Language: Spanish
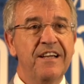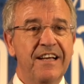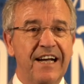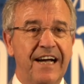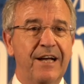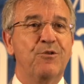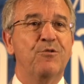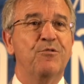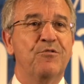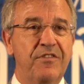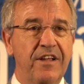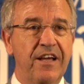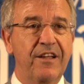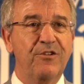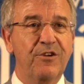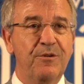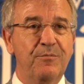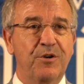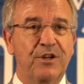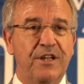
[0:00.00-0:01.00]

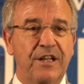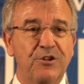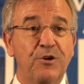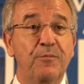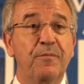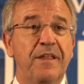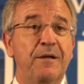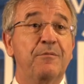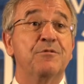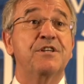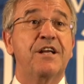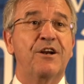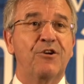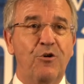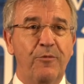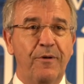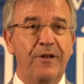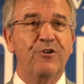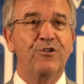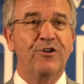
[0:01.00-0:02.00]
anunciado y, por tanto, pedíamos al
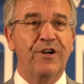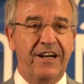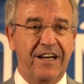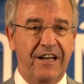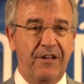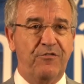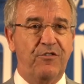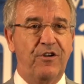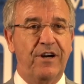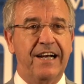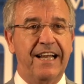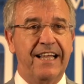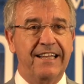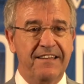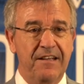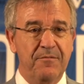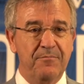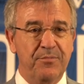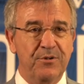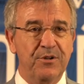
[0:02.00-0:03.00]
Gobierno que reaccionara
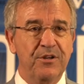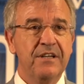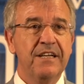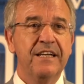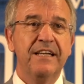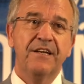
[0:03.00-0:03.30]
a tiempo.